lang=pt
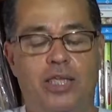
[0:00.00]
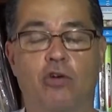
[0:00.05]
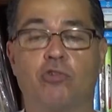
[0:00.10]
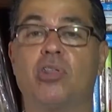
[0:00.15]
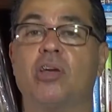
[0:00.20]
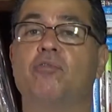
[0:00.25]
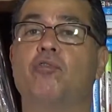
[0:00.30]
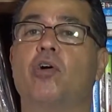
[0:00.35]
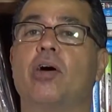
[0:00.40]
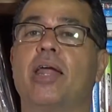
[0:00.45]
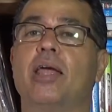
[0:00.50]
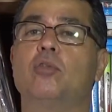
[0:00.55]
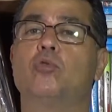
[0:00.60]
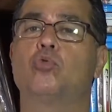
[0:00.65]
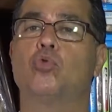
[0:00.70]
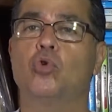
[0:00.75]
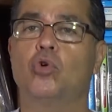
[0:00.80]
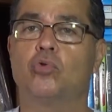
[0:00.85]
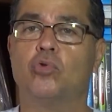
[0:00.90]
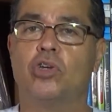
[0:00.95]
Eu devorei
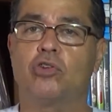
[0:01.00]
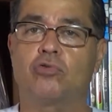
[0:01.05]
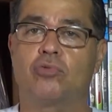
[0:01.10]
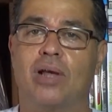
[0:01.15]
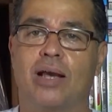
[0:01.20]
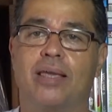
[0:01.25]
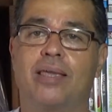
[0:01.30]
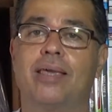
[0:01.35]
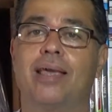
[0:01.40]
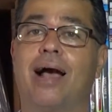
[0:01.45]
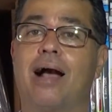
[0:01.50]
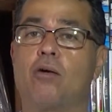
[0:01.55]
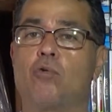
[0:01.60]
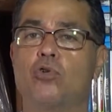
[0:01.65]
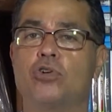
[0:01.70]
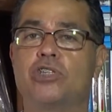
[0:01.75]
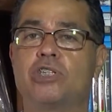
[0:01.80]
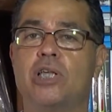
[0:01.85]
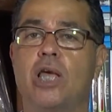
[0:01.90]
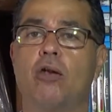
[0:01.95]
tudo tudo isso daqui,
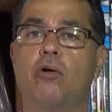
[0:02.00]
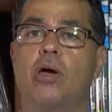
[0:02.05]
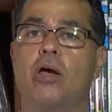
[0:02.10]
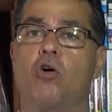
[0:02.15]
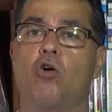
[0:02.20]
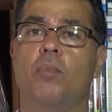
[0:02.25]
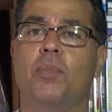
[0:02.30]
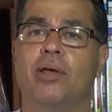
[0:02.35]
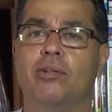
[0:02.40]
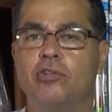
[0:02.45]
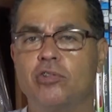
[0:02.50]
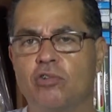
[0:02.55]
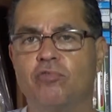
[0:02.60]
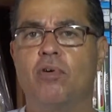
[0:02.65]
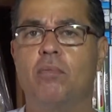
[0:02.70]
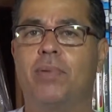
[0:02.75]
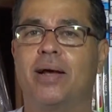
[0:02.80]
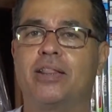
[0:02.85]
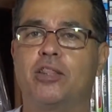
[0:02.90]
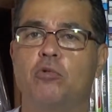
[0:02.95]
aconselho, recomendo. Então
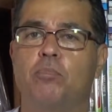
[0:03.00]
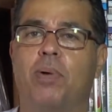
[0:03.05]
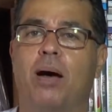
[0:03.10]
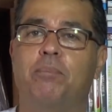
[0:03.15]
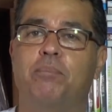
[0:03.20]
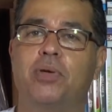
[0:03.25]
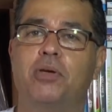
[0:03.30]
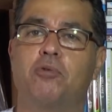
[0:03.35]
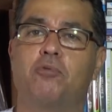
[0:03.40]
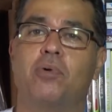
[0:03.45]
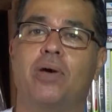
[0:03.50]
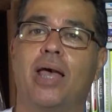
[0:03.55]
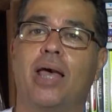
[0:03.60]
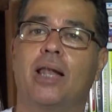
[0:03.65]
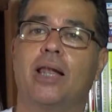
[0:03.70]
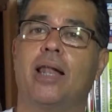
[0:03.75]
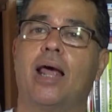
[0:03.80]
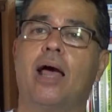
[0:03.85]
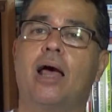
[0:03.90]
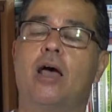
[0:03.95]
vamos bater um papinho com
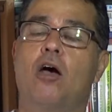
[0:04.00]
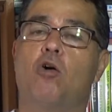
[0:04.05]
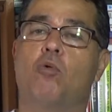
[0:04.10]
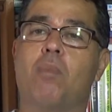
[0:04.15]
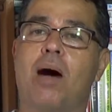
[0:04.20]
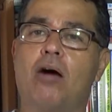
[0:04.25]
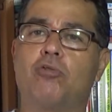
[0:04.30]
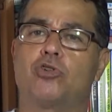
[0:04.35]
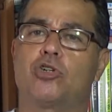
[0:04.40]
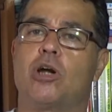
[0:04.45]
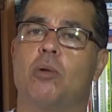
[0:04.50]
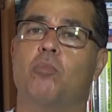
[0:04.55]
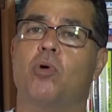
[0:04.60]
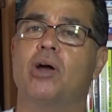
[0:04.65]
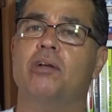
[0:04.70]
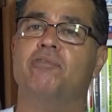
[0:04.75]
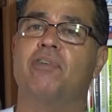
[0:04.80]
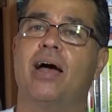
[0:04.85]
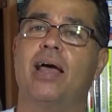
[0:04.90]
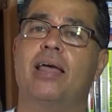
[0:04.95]
ele, né? O Marcos
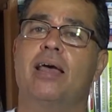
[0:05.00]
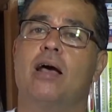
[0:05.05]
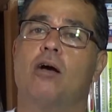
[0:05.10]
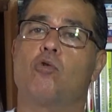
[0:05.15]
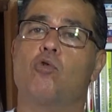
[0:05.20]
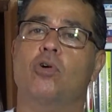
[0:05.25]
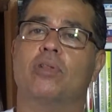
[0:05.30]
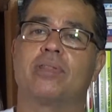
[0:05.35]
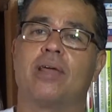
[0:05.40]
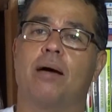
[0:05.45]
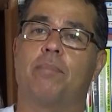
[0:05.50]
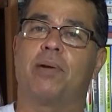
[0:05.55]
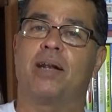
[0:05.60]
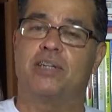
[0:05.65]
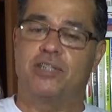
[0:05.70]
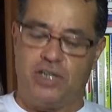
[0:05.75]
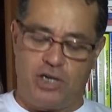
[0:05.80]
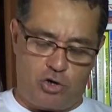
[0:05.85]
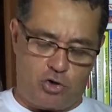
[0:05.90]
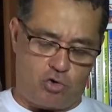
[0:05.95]
Chamoni vai contar
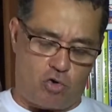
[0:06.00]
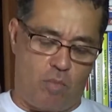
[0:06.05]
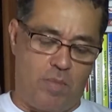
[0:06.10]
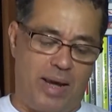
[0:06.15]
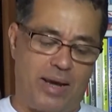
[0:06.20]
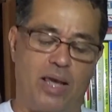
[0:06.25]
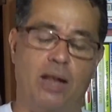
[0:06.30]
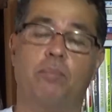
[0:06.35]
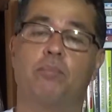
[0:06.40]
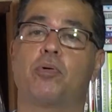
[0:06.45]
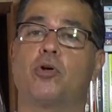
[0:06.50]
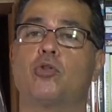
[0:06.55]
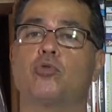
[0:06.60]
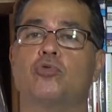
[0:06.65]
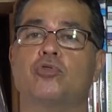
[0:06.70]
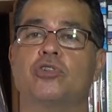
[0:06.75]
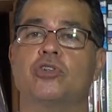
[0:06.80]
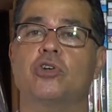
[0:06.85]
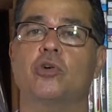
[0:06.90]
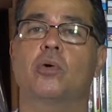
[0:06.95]
pra gente como é que ele
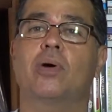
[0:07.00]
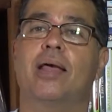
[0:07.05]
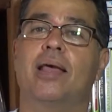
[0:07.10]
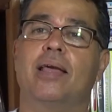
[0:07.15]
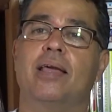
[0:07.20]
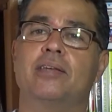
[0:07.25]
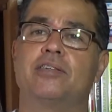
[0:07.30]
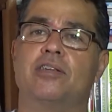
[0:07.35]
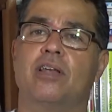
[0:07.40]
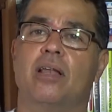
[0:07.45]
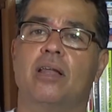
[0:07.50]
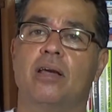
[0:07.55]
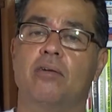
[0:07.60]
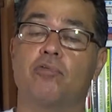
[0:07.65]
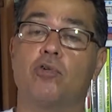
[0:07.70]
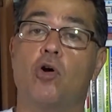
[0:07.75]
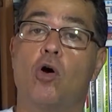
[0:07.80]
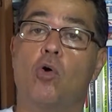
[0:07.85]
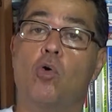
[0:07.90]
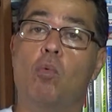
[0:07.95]
produziu esse
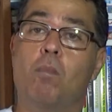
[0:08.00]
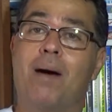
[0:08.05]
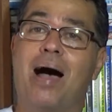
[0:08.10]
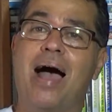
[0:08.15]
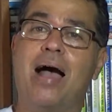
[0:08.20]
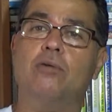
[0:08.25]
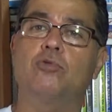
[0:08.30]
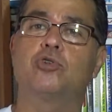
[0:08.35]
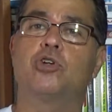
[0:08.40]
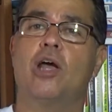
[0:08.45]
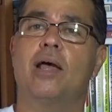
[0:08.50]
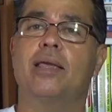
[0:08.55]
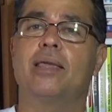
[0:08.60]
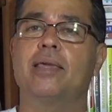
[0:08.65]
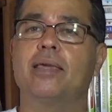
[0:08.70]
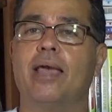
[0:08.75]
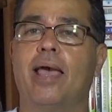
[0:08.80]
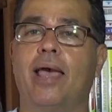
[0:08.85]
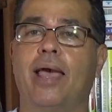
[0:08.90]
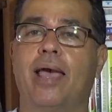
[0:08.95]
livro. O Marcos,
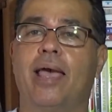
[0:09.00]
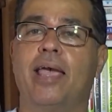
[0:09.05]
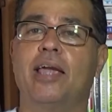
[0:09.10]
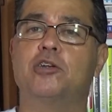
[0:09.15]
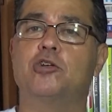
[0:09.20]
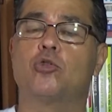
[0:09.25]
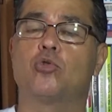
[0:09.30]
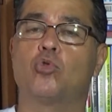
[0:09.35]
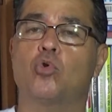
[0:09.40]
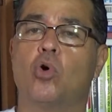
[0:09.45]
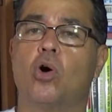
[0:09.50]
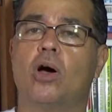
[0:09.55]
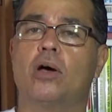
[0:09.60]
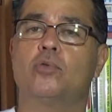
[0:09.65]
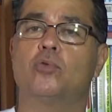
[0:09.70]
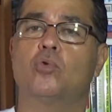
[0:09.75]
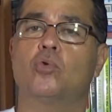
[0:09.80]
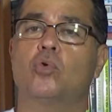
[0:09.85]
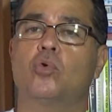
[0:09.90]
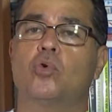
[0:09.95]
que é
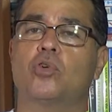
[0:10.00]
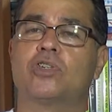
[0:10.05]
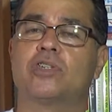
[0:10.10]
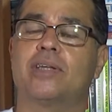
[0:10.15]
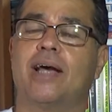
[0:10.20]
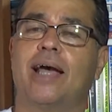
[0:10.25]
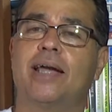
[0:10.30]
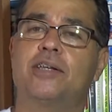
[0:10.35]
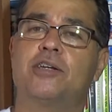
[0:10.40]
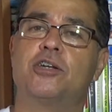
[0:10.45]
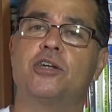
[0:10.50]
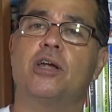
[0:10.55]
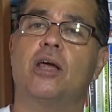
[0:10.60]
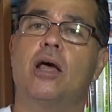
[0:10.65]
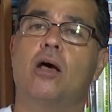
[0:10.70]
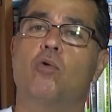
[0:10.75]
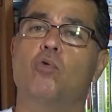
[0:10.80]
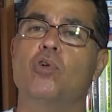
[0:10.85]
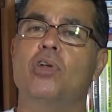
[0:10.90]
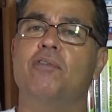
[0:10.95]
editor do
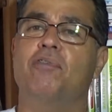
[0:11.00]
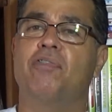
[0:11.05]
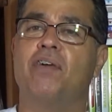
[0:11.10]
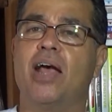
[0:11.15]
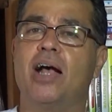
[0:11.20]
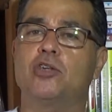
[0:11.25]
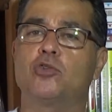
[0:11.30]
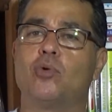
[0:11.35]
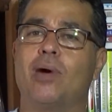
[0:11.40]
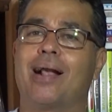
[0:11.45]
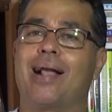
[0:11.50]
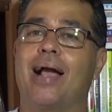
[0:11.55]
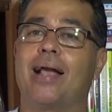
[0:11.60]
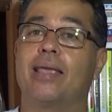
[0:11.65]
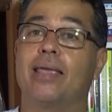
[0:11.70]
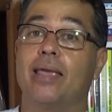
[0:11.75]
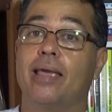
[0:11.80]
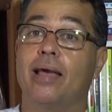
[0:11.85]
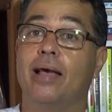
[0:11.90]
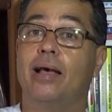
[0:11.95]
site Universo
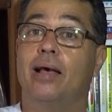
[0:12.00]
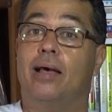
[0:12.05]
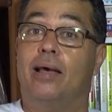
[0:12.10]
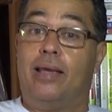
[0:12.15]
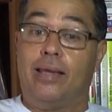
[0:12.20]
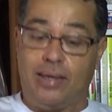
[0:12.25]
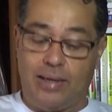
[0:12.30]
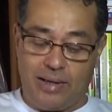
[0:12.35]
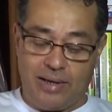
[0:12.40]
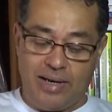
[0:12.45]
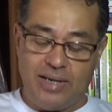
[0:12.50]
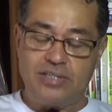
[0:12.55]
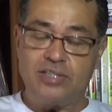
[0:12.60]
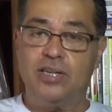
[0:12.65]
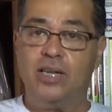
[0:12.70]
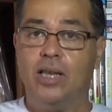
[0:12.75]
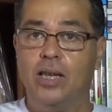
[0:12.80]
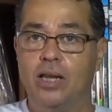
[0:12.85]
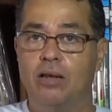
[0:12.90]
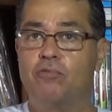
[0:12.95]
HQ, e
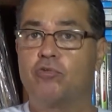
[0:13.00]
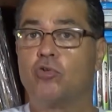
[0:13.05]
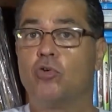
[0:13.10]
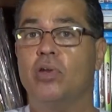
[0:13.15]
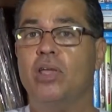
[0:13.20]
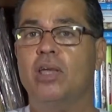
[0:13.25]
nesse livro,